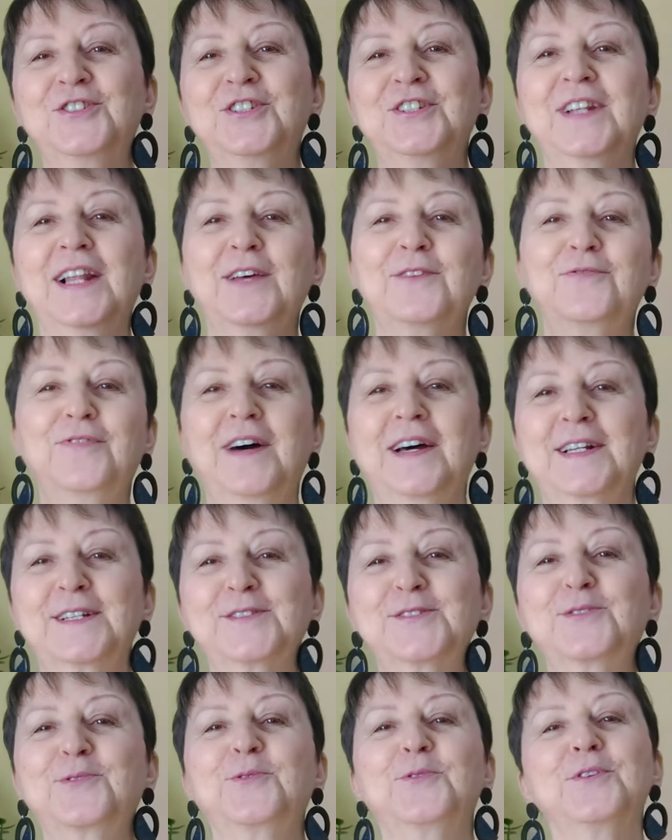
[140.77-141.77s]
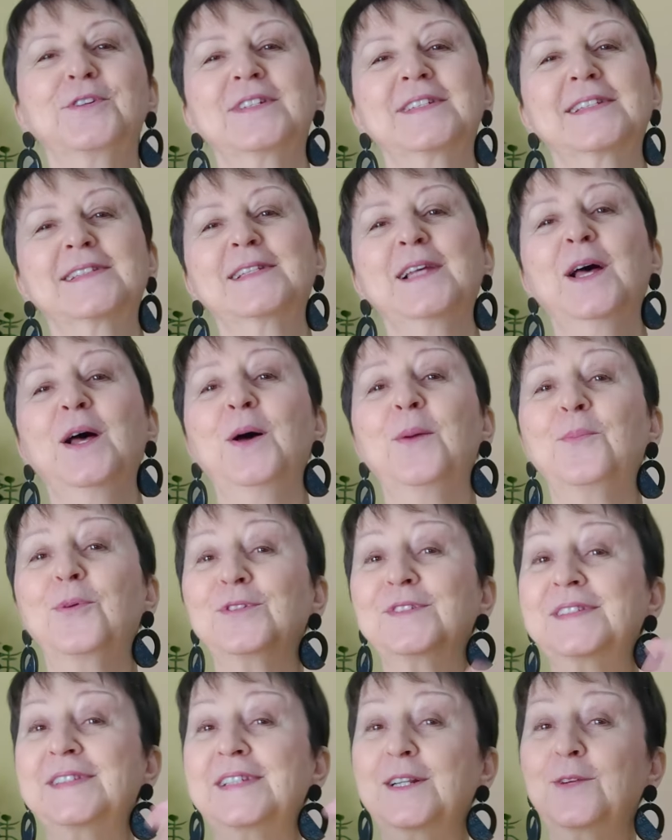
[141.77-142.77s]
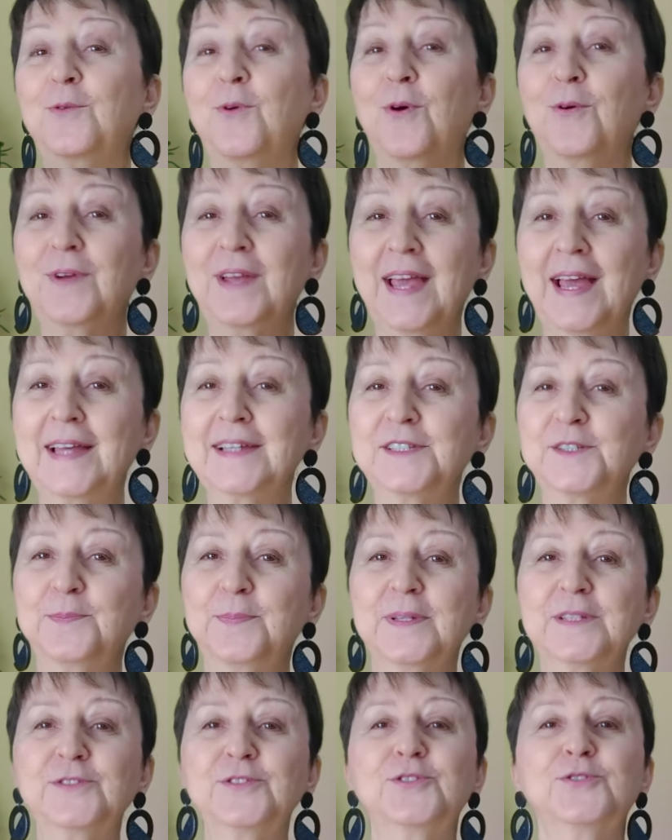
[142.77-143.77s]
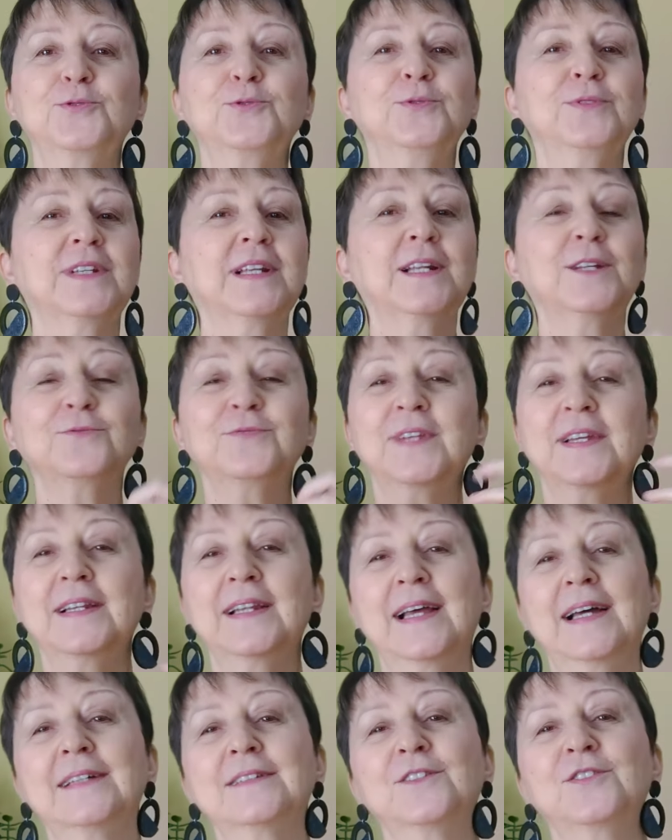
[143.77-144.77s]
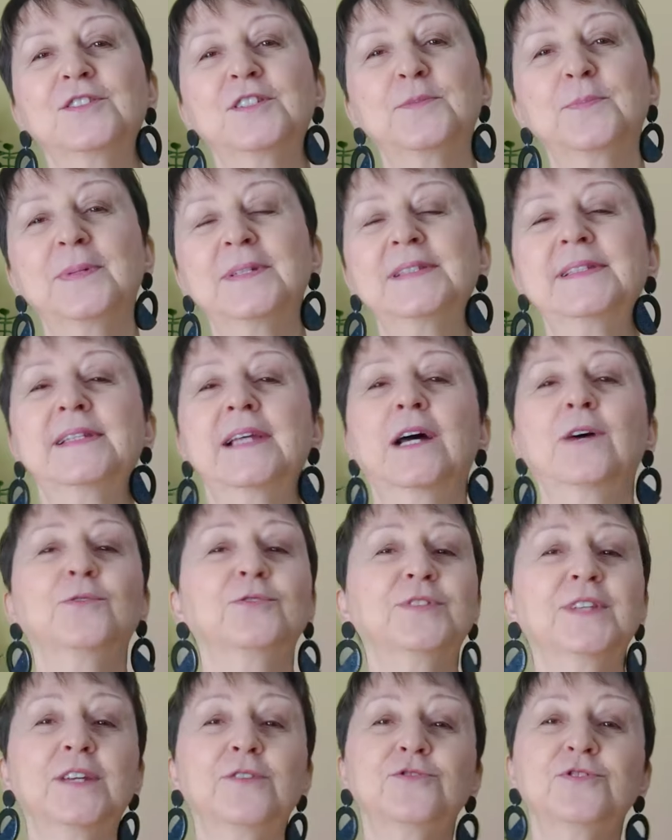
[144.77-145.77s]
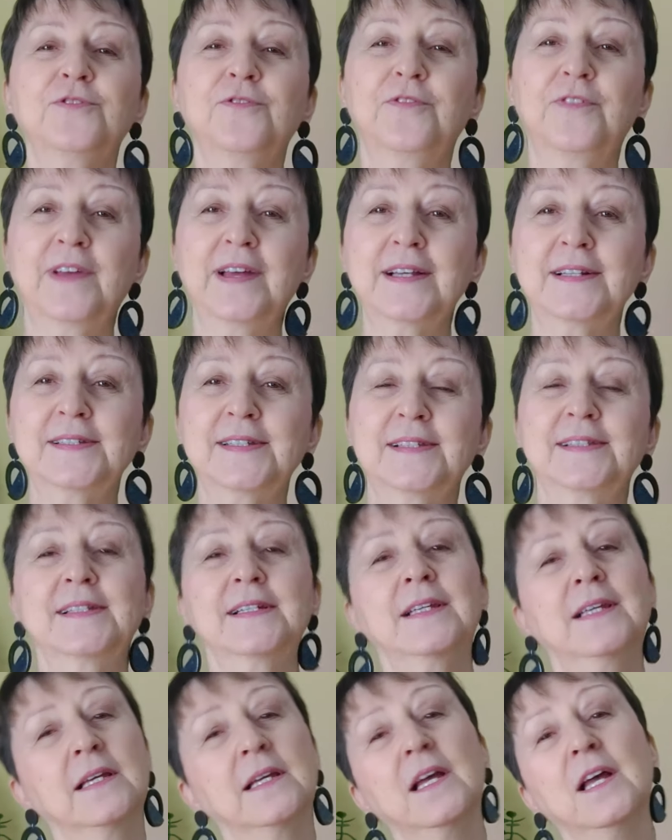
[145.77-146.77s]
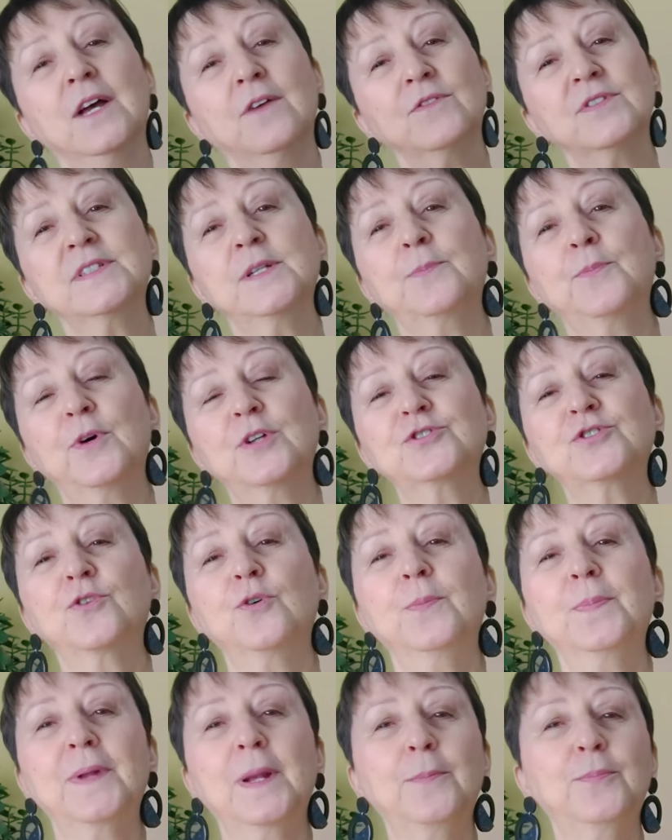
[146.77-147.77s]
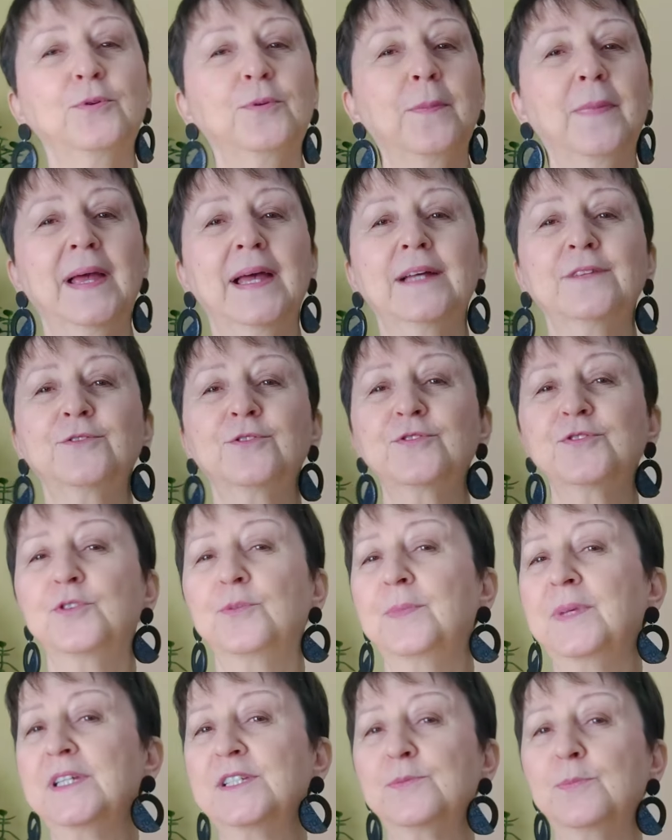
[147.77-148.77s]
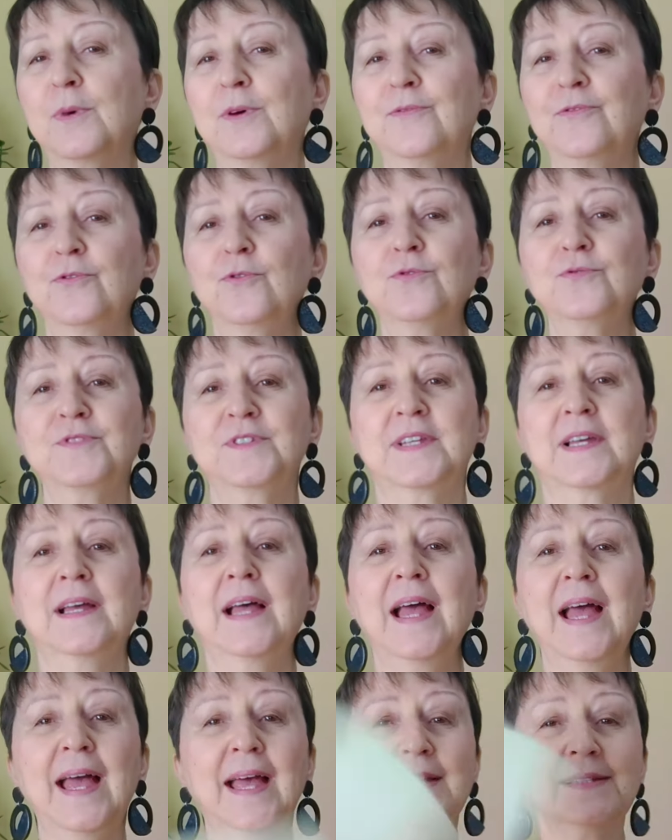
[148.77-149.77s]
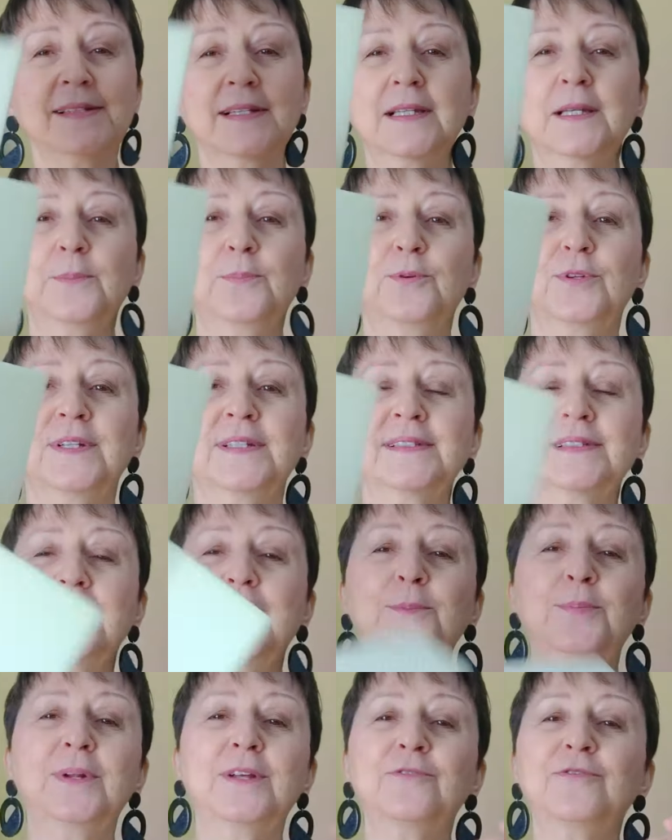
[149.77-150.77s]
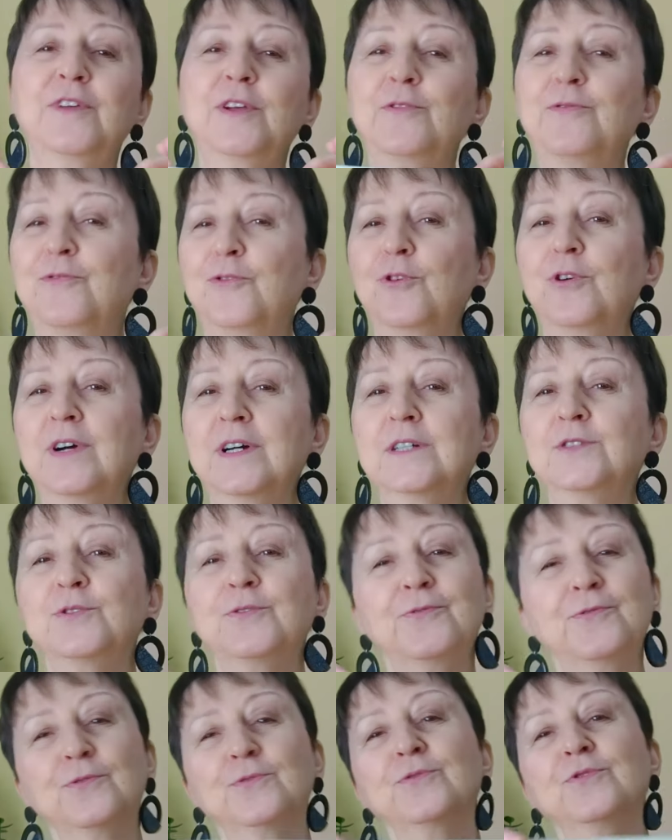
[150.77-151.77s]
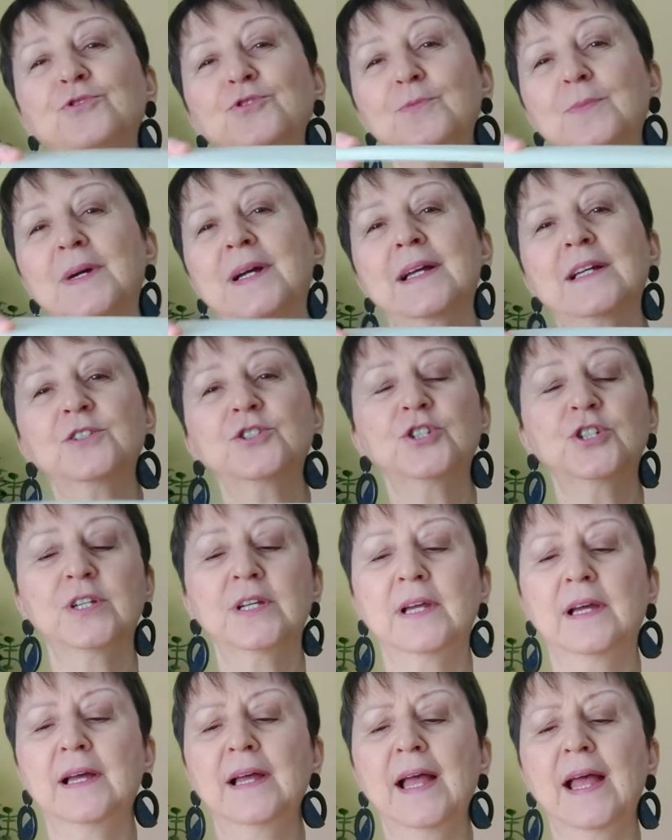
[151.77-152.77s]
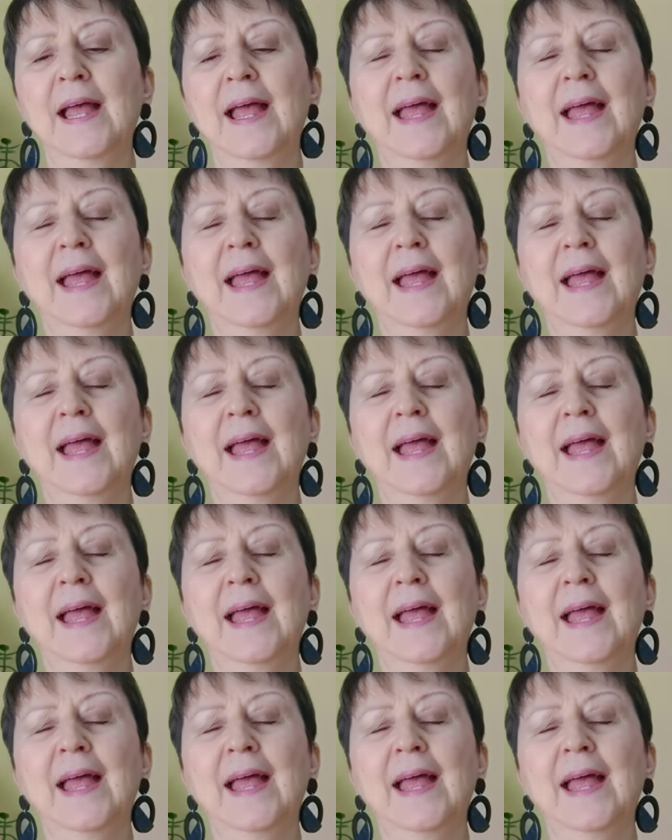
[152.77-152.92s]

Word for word: de lavar as coisas. Pode ser qualquer espessura, não tem nada de especial. Eu tenho diversas aqui. Você pode comprar por metros ou mesmo avulsa. Essa aqui, por exemplo, ela veio forrando o fundo de uma caixinha.